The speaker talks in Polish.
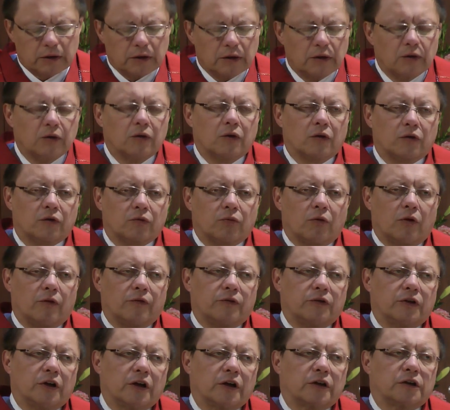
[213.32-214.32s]

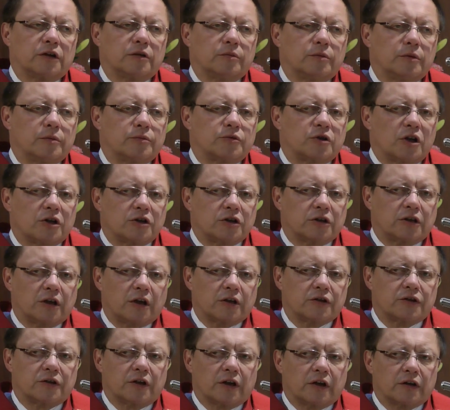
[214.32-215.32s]
dosłownie, gdyby
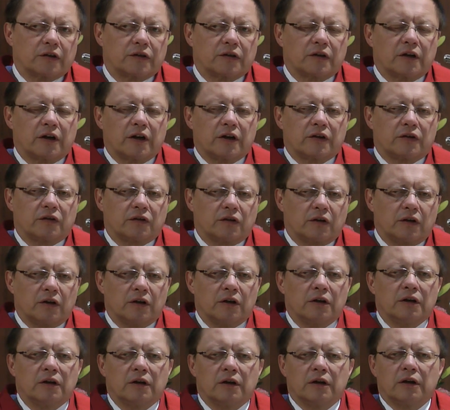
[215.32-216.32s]
przeczytać tekst
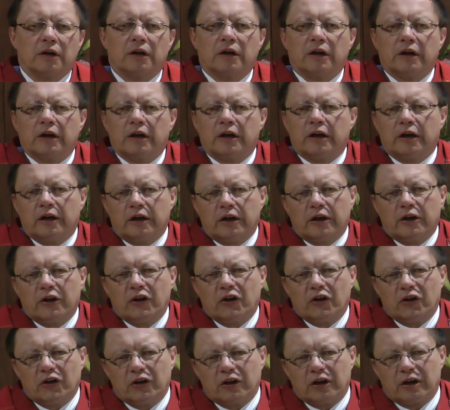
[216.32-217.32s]
grecki,
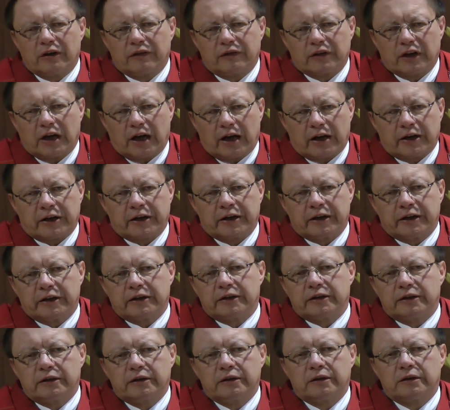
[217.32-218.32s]
niewiarę
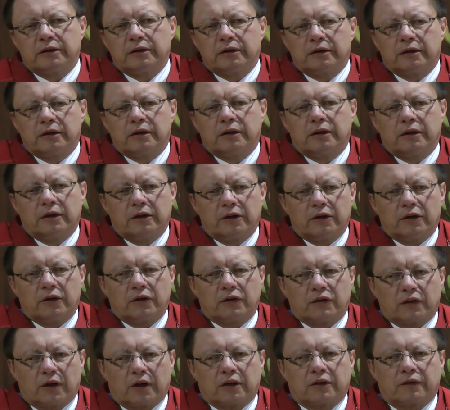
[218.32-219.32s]
i
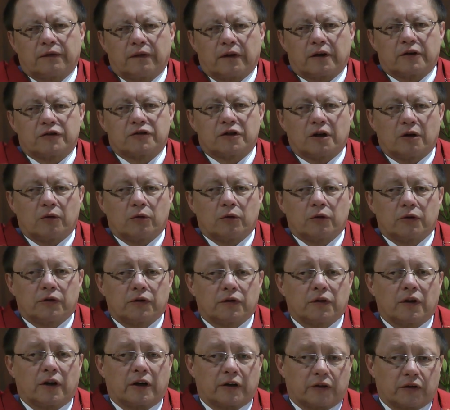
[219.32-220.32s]
zatwardziałość
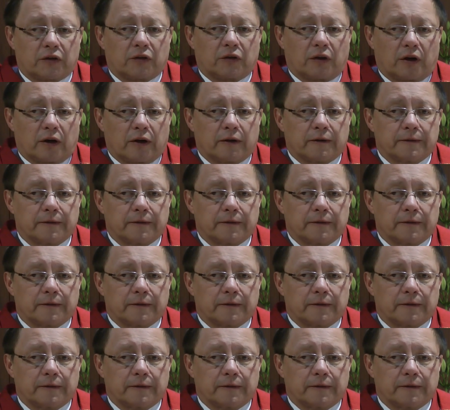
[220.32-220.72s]
serca.